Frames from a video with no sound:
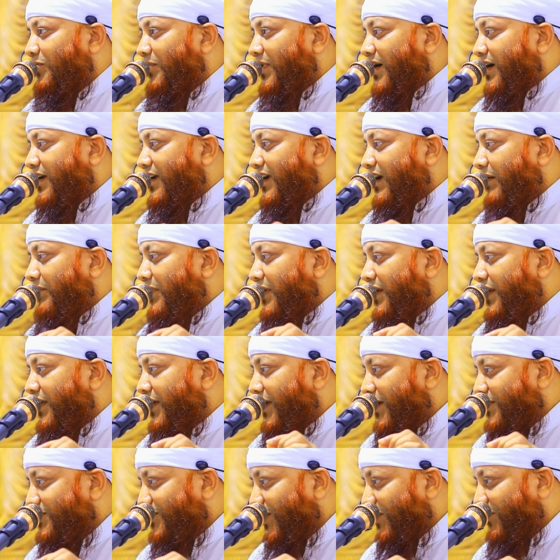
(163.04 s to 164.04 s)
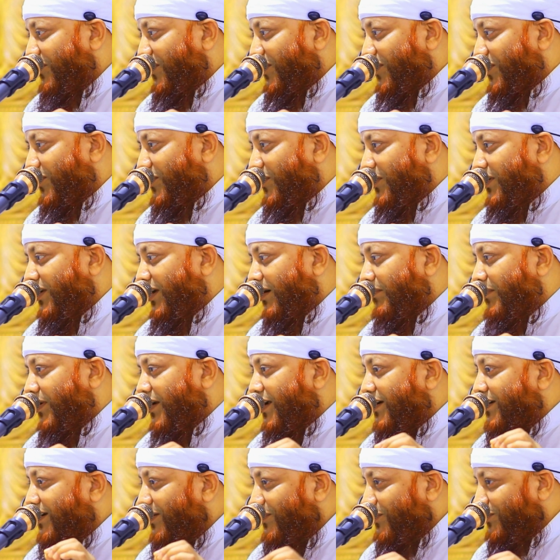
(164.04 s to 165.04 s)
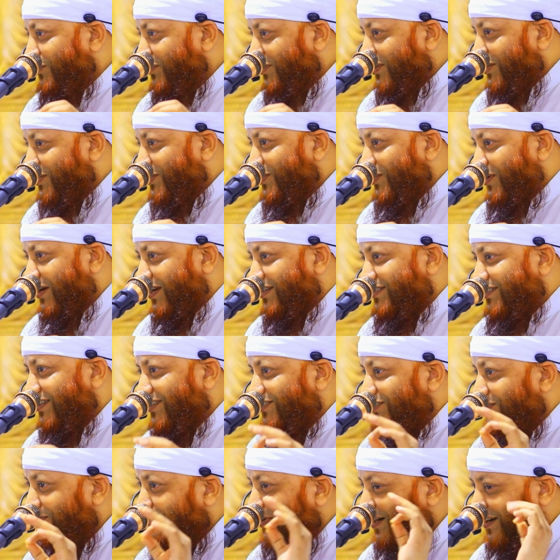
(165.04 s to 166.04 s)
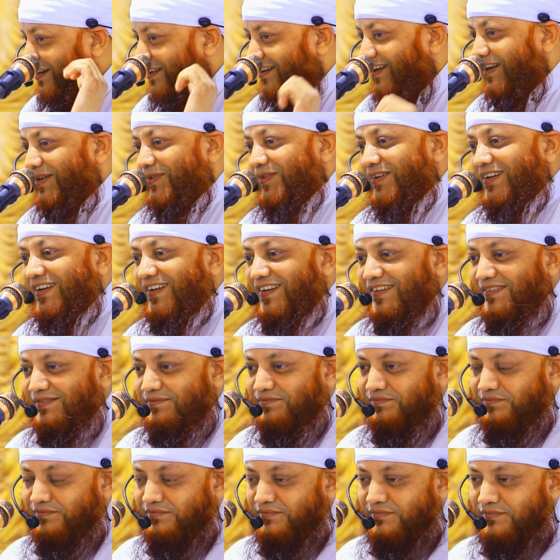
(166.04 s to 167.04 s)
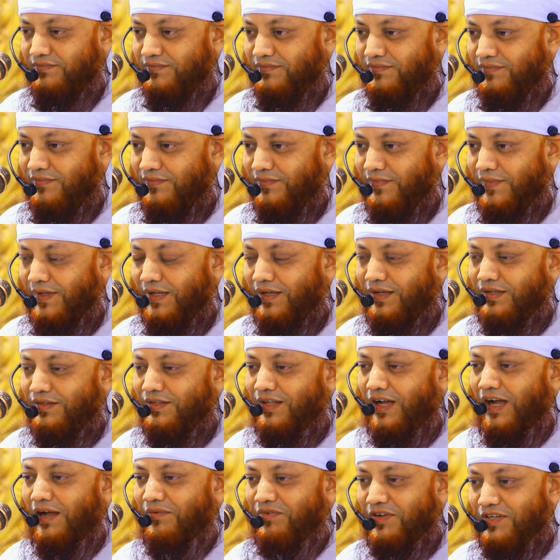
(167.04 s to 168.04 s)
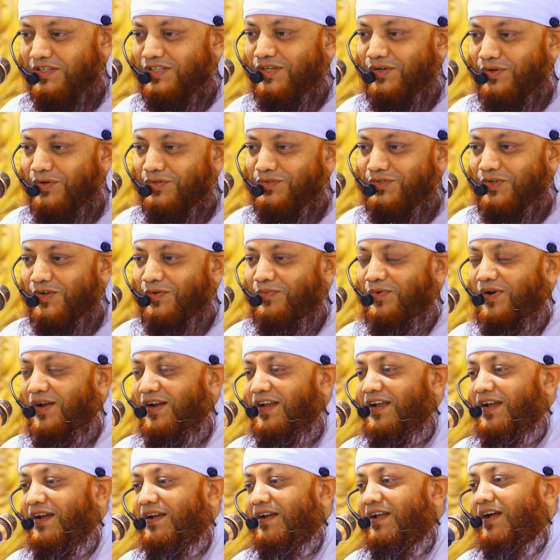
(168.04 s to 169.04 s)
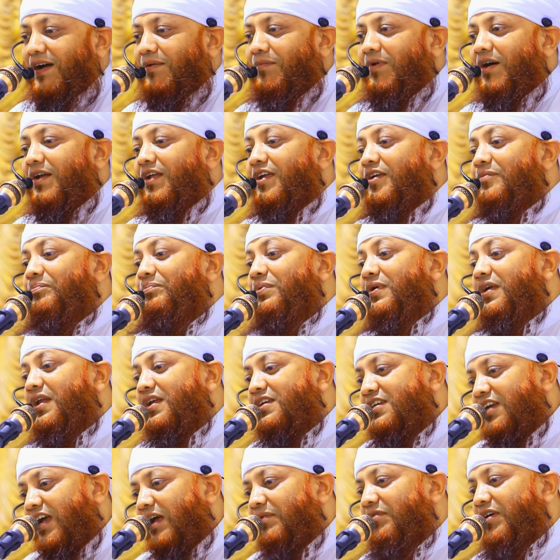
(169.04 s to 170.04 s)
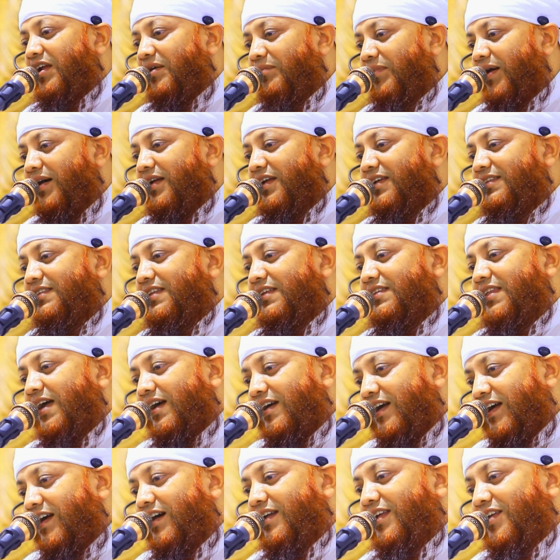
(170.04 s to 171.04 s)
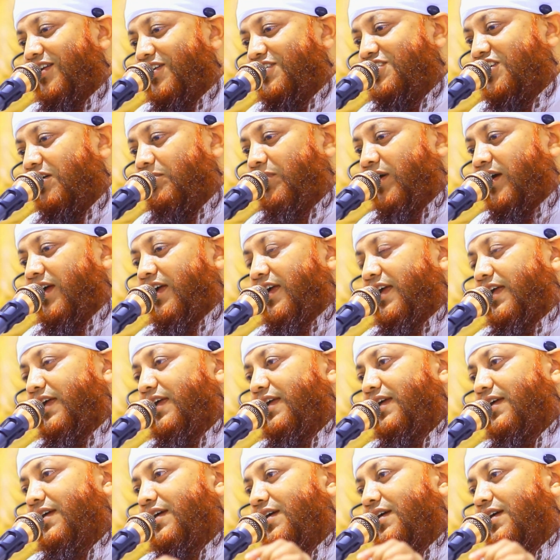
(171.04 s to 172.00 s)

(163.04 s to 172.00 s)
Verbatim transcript: তোমাকে আমি নিয়ে সফর করি আমার একটা উদ্দেশ্য আছে সুবাহ আল্লাহ তো হাবিজি হুজুর বলেন আমার এই পীর সাহেবের বাড়িতে থাকাকালীন সময়ে